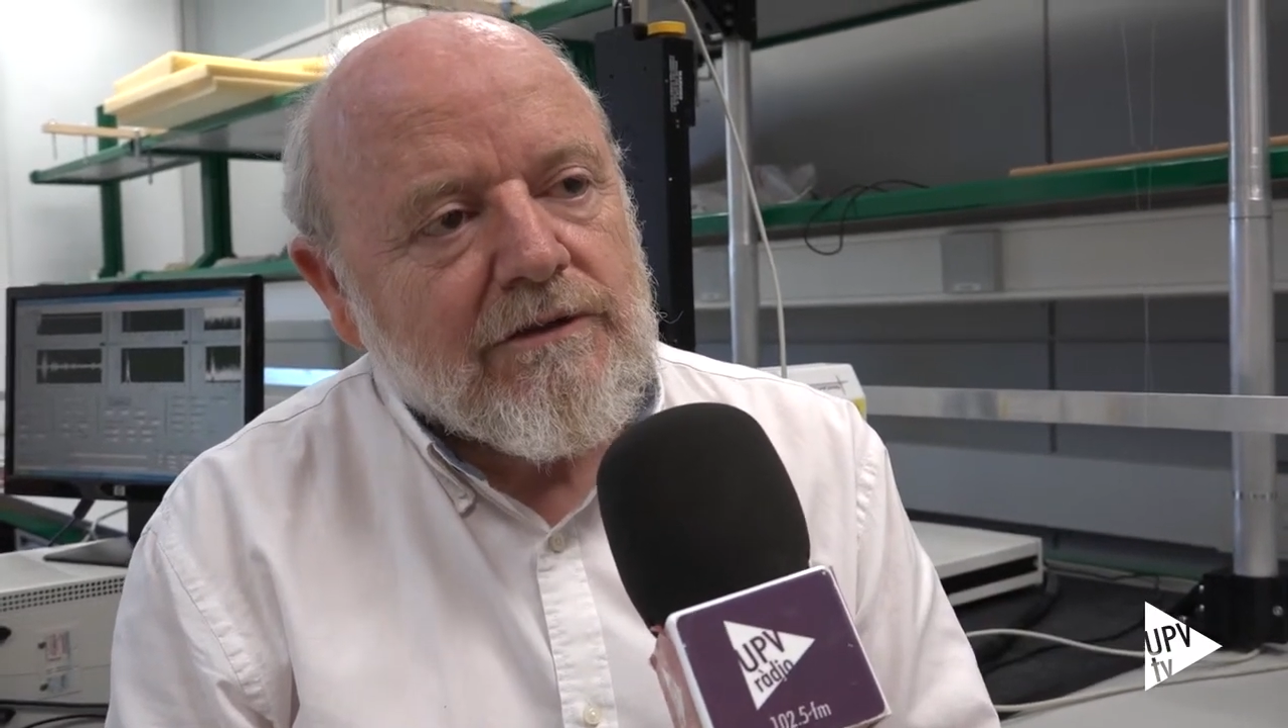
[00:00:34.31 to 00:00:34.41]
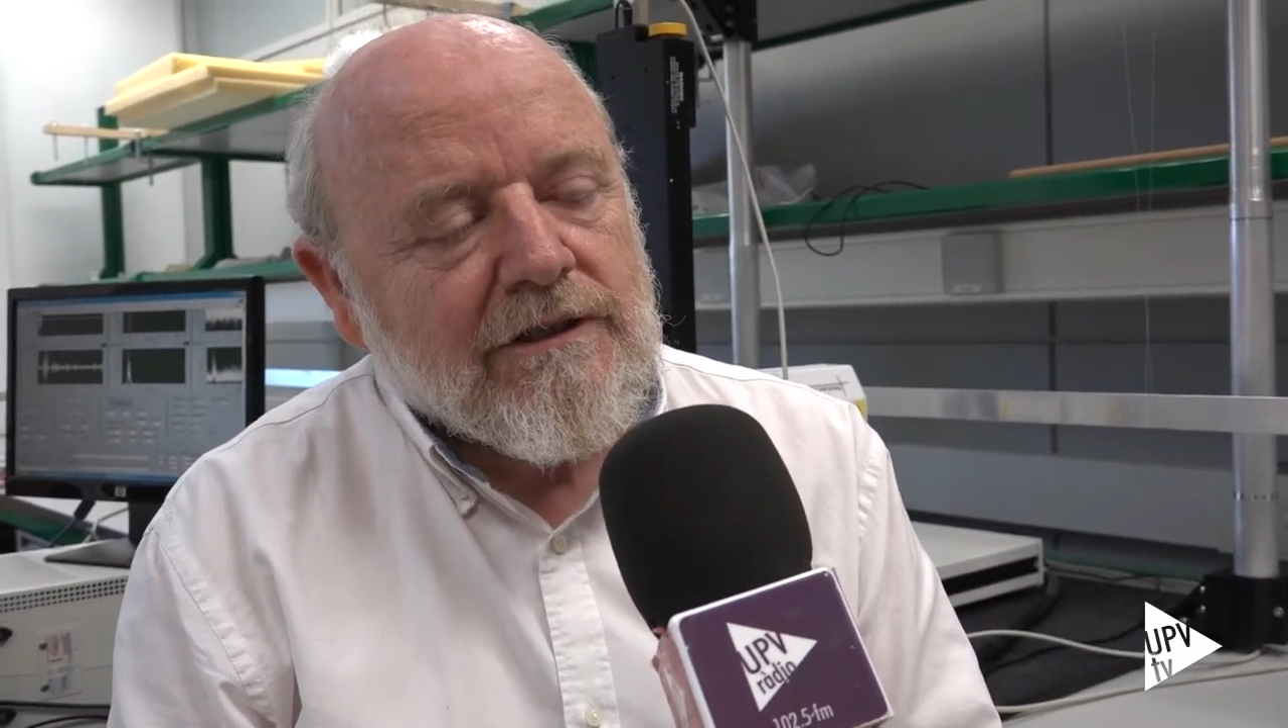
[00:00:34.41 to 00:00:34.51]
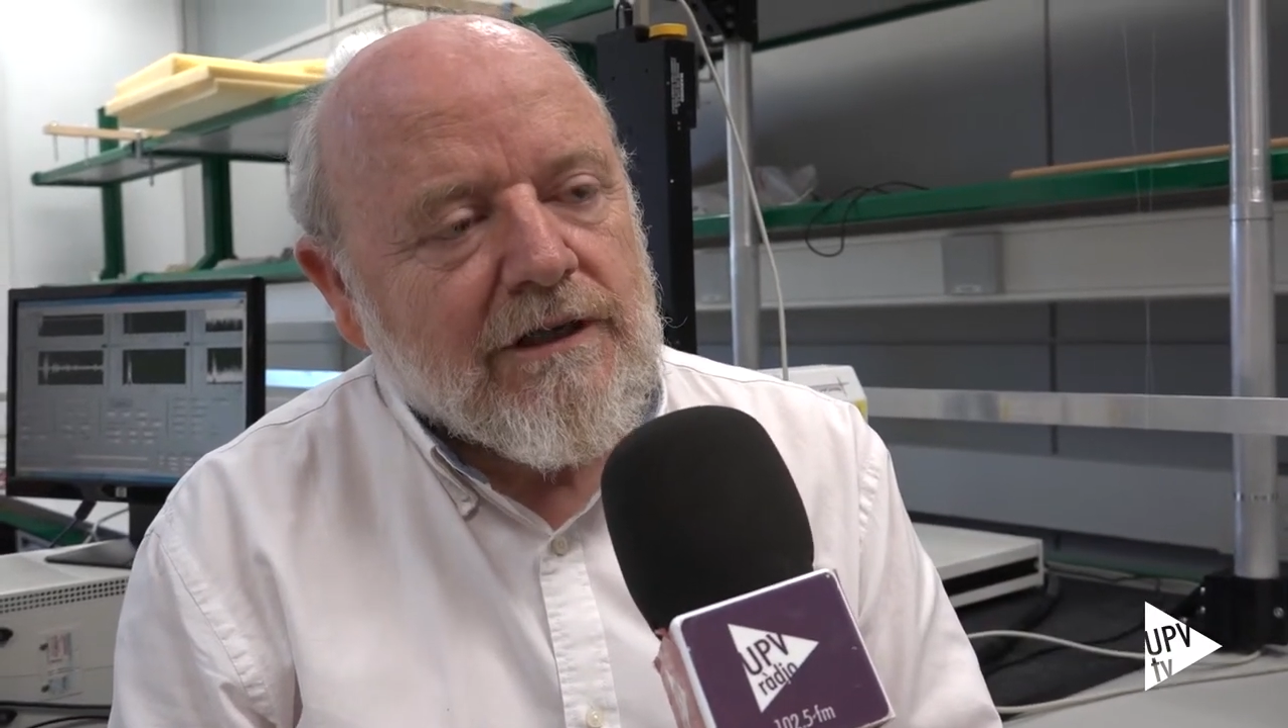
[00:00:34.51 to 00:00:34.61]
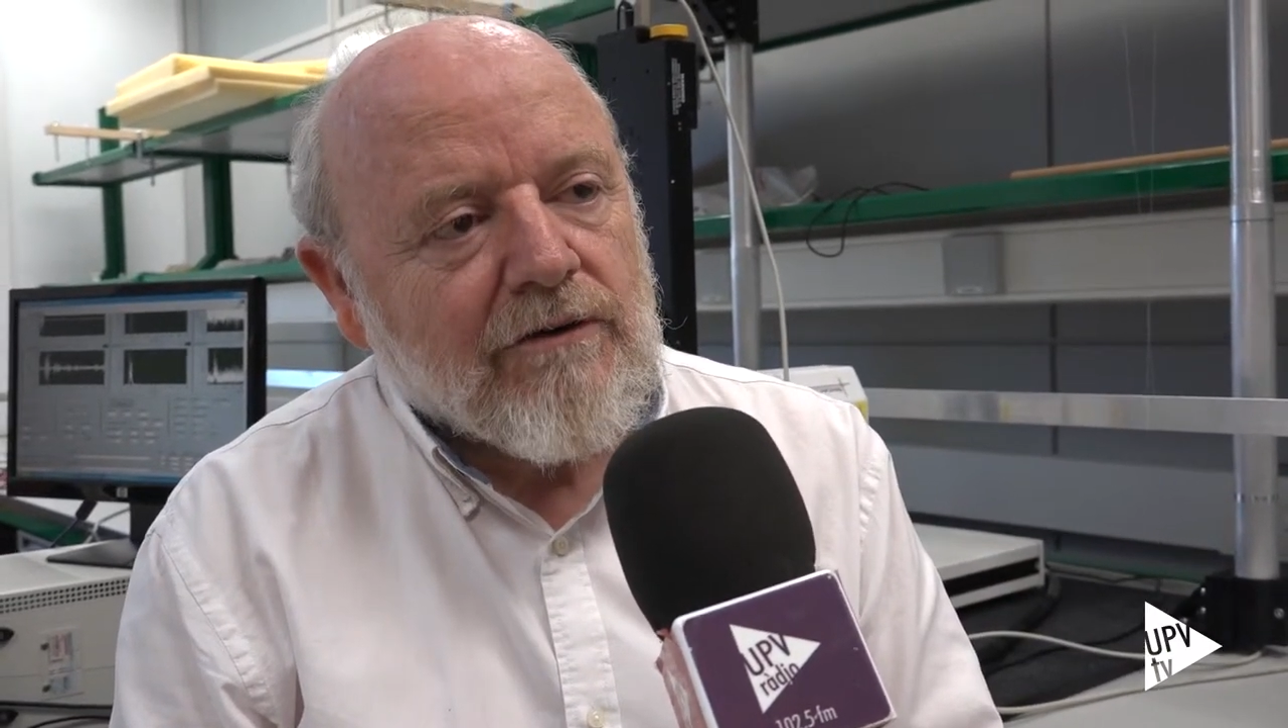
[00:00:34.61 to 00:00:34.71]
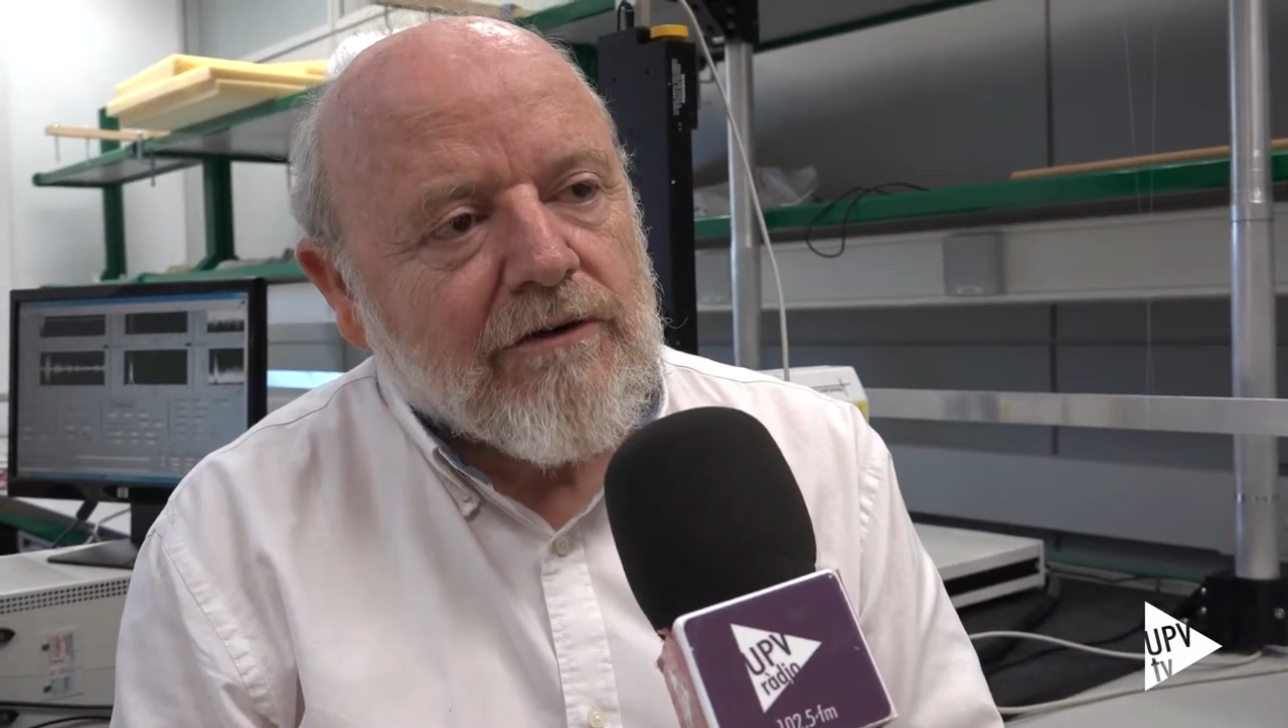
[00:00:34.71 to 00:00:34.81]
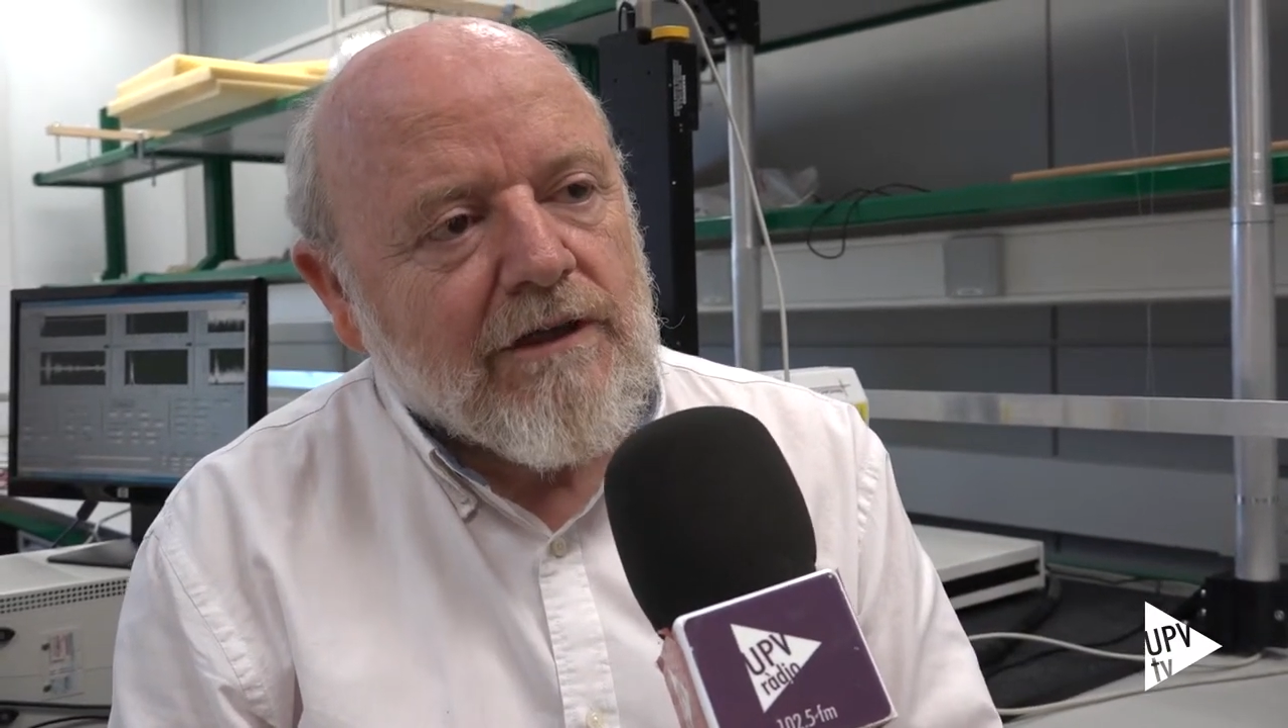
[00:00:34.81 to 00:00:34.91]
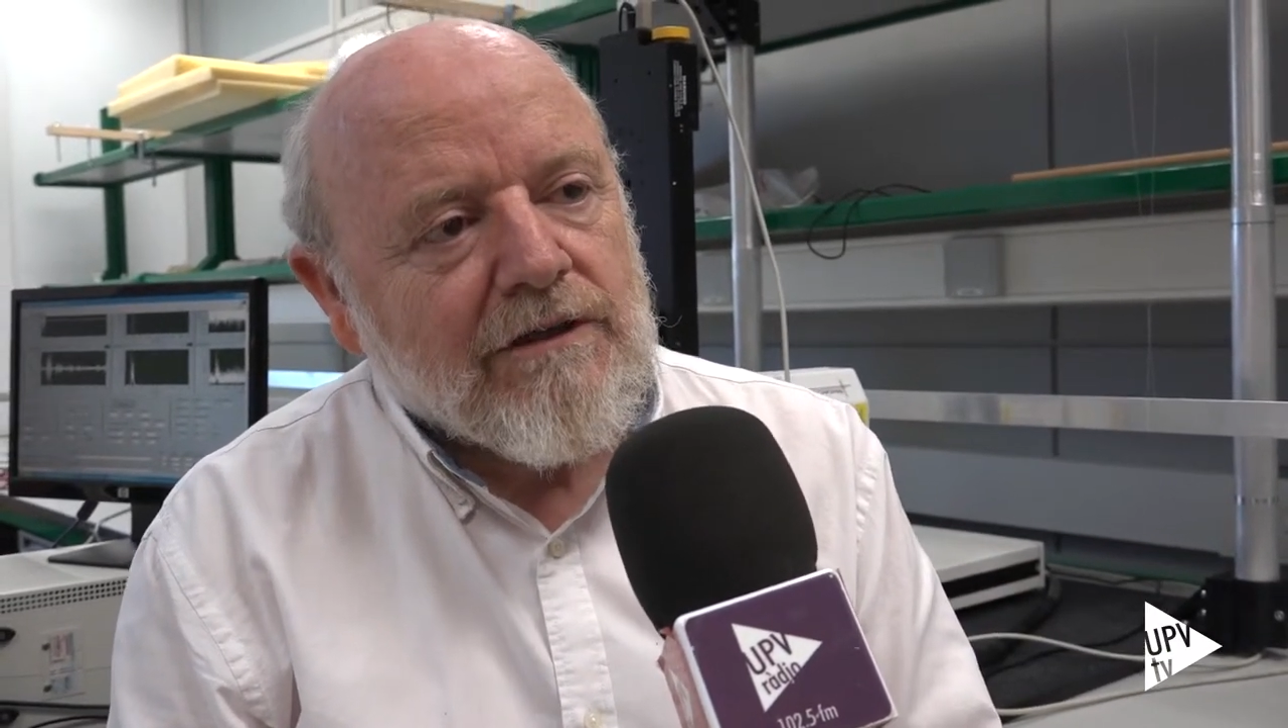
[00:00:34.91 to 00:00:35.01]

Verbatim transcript: desarrollado